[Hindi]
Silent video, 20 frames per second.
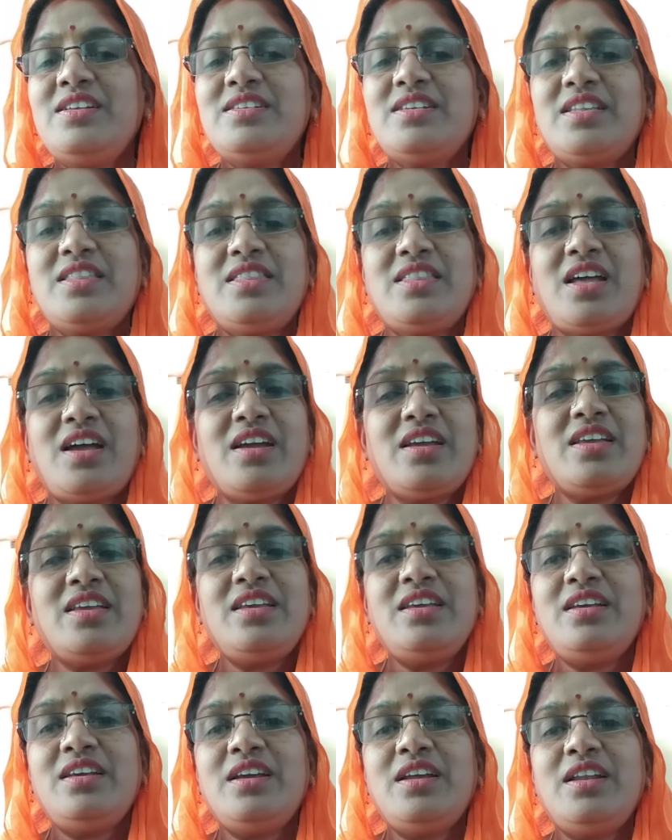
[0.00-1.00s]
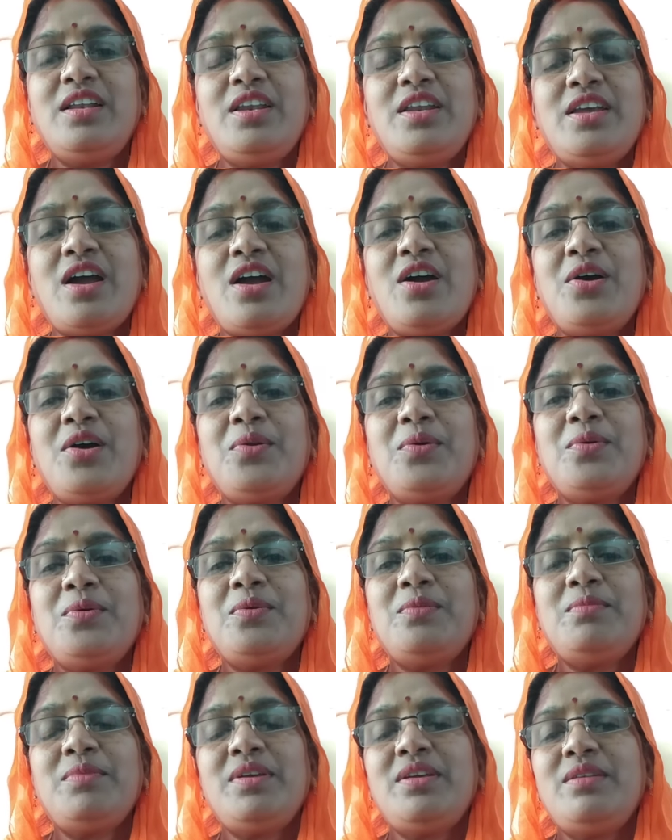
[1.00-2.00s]
सत्ता की
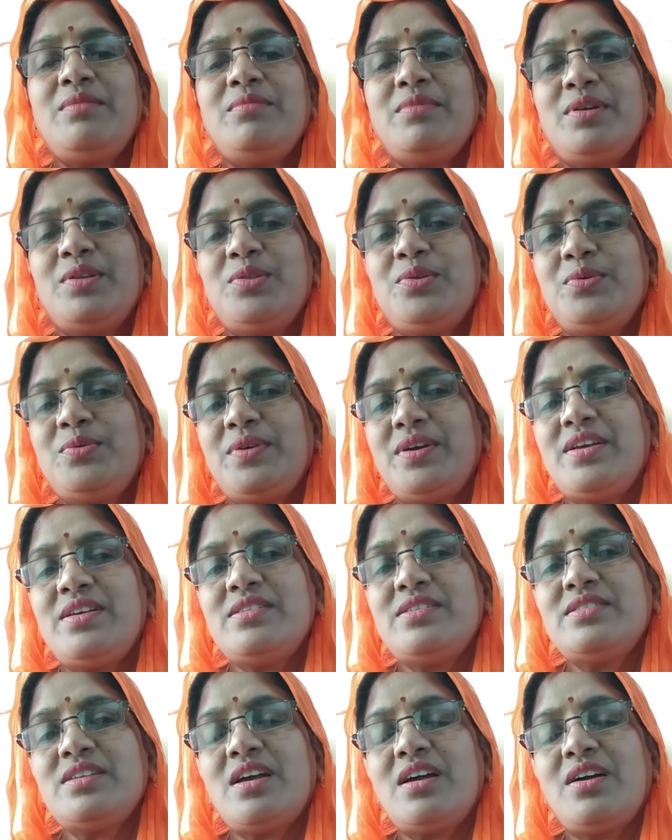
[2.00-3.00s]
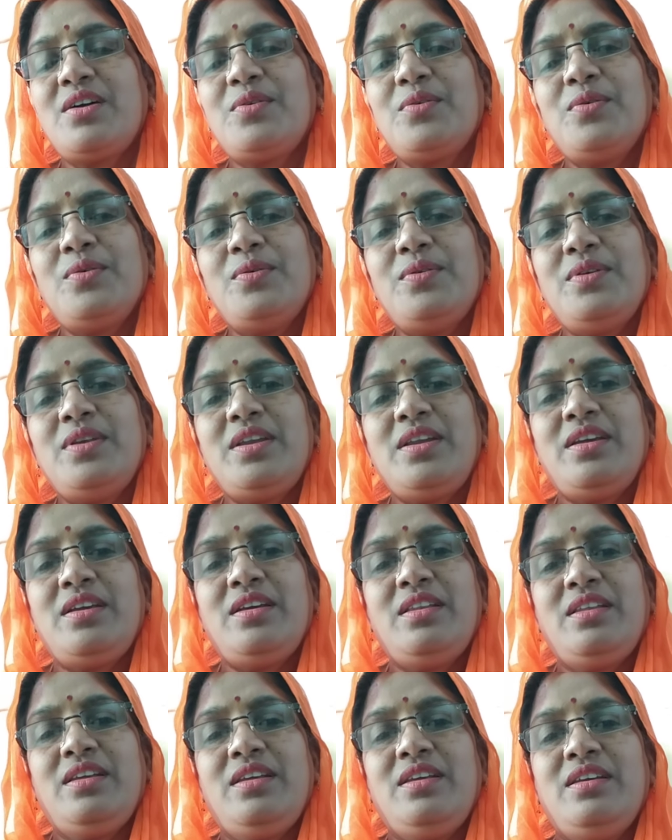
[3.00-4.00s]
गलियारों में मधु ऐसा घोले
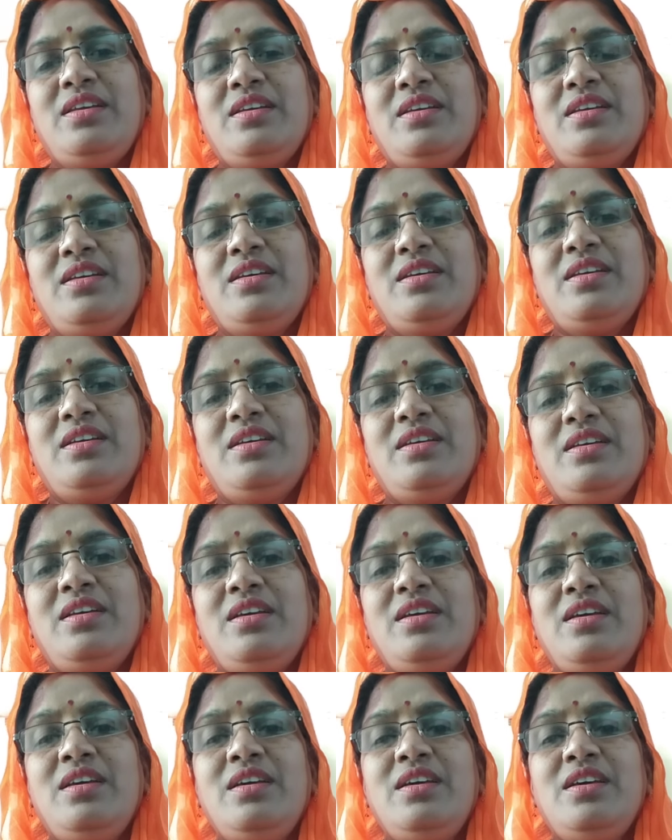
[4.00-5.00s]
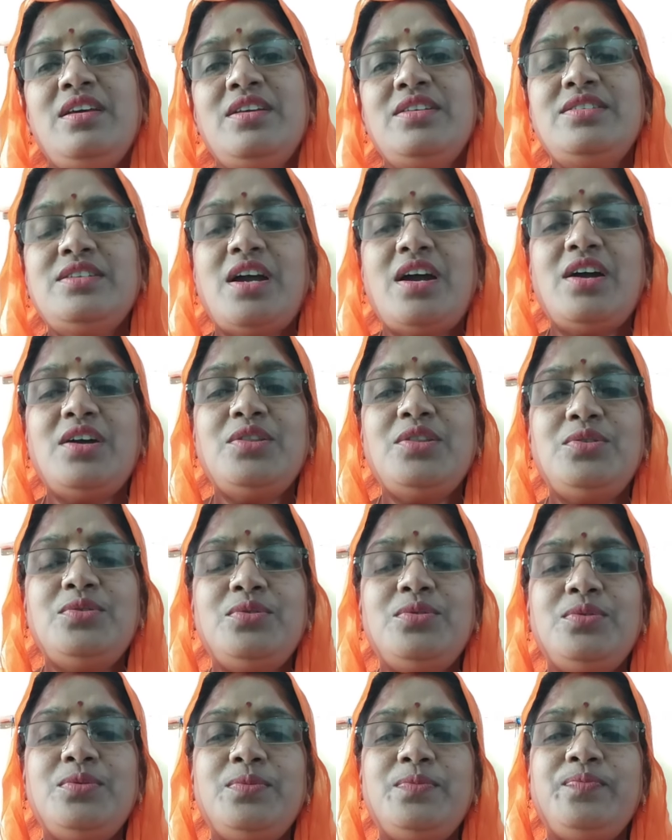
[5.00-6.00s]
रे
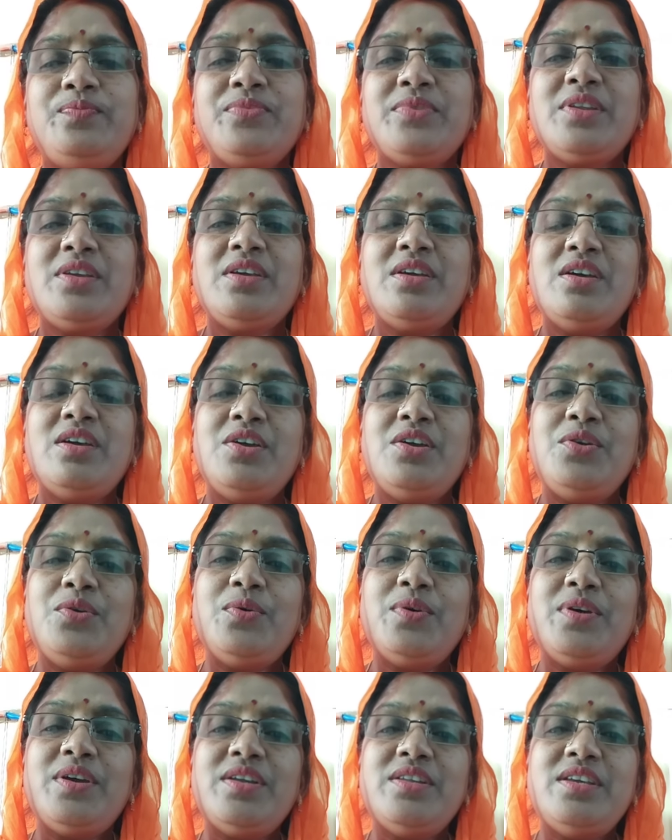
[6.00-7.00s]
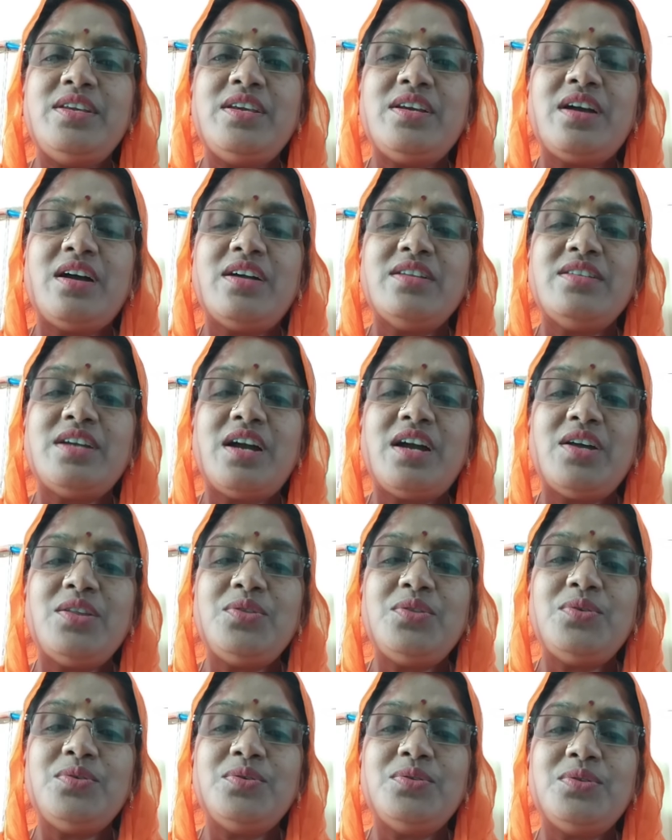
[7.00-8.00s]
जादू योगी जी का
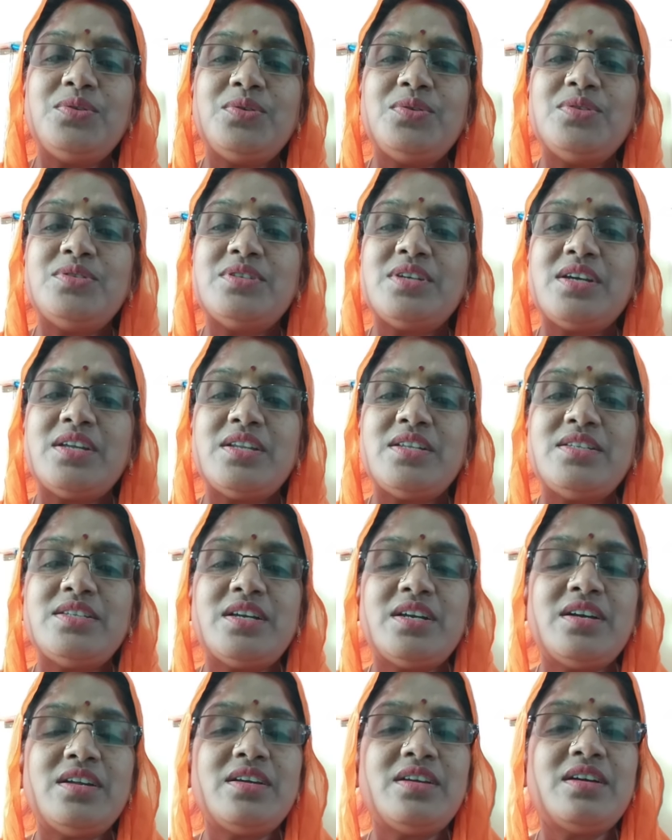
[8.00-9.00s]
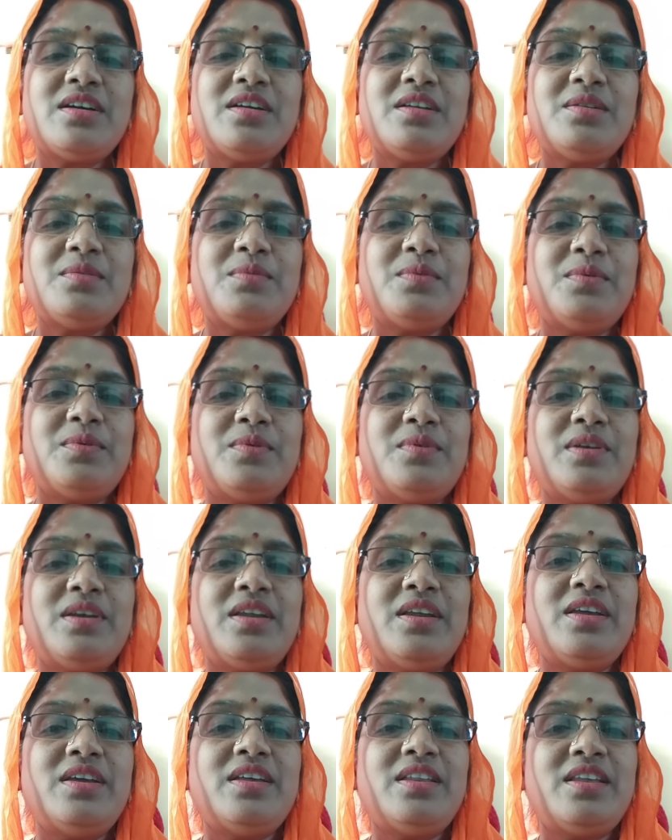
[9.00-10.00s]
जादू तो सर चढ़ कर
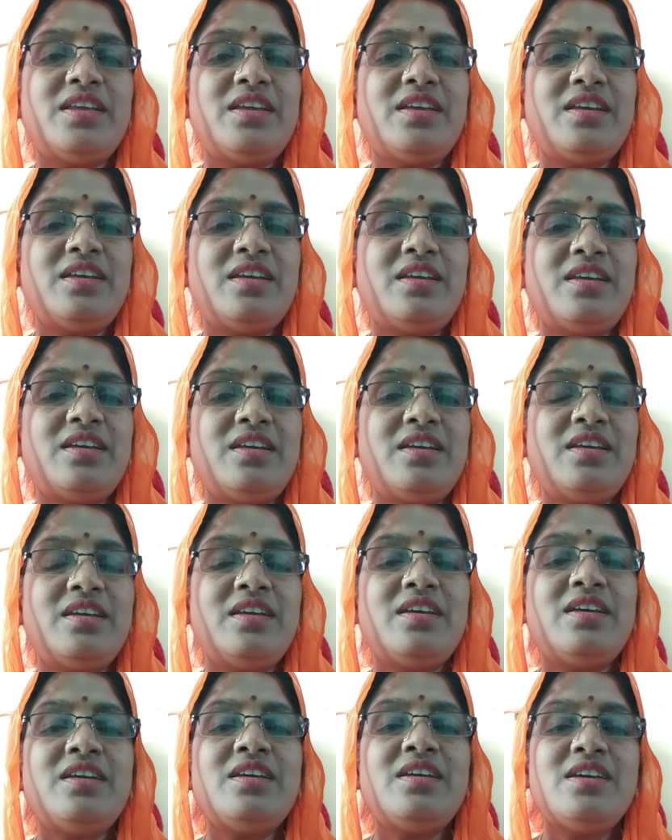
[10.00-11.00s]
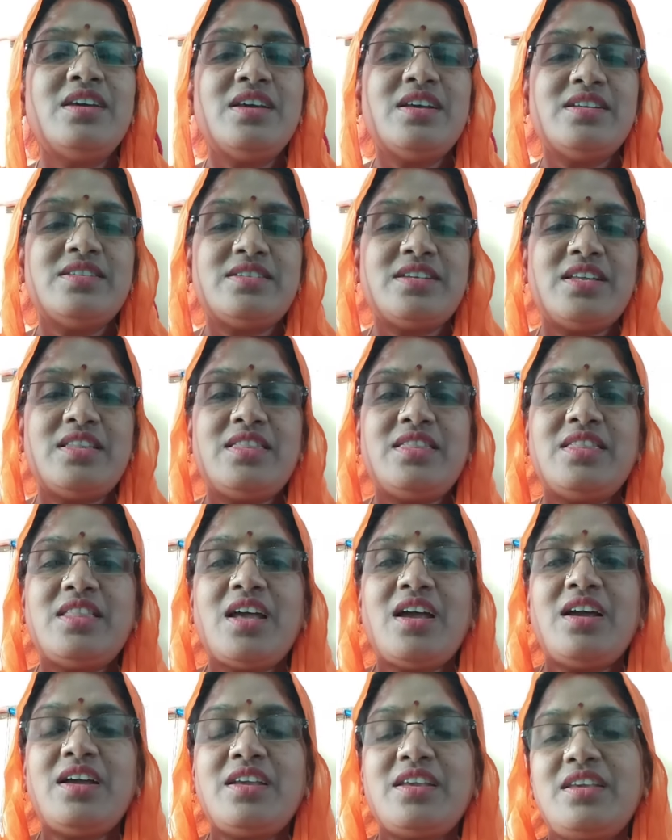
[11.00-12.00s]
बोले रे
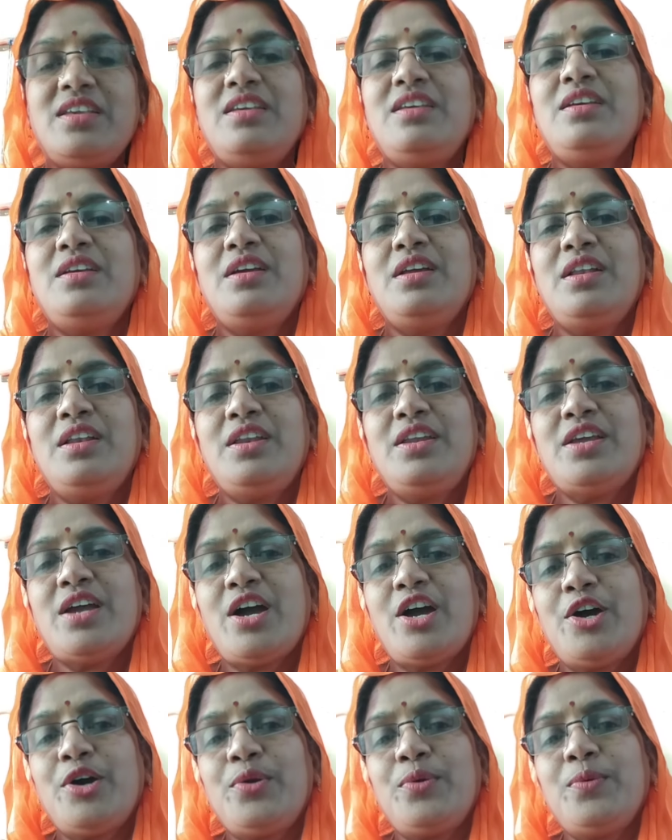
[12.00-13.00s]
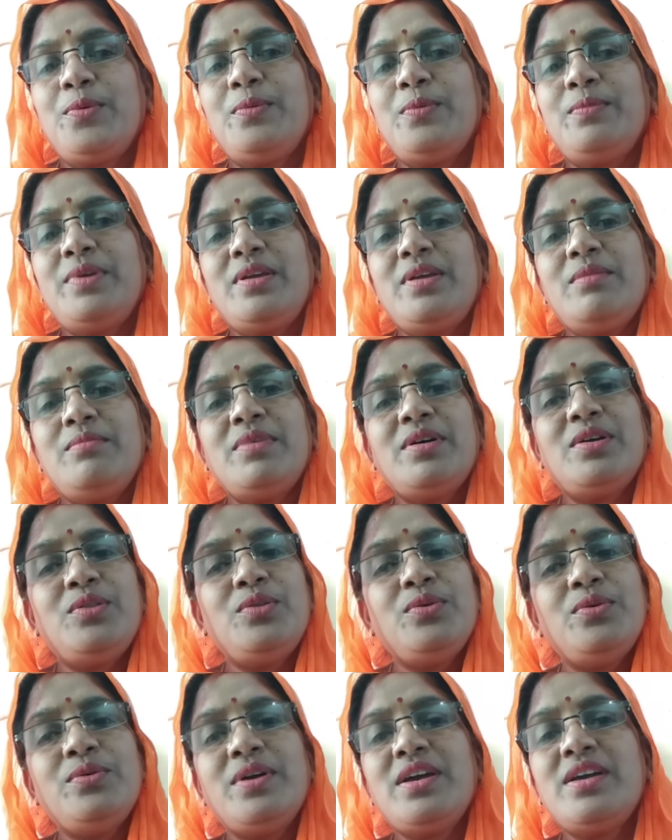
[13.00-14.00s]
सत्ता की गलियारों में
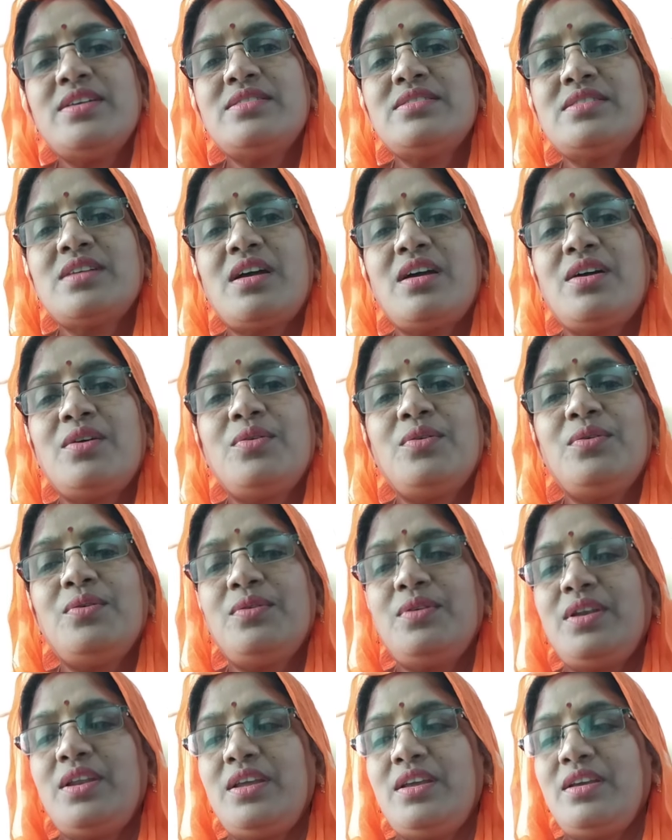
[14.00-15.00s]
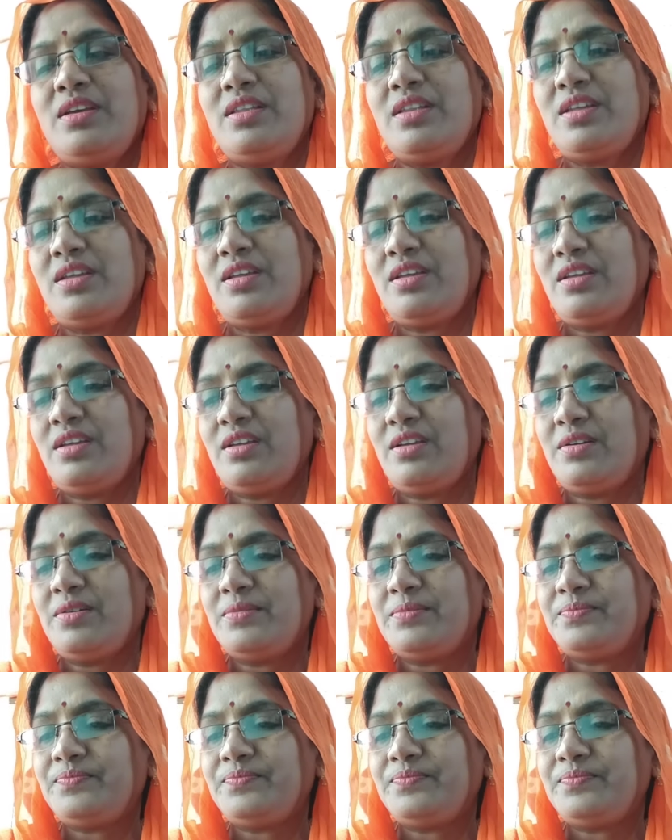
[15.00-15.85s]
मधु ऐसा घोले रे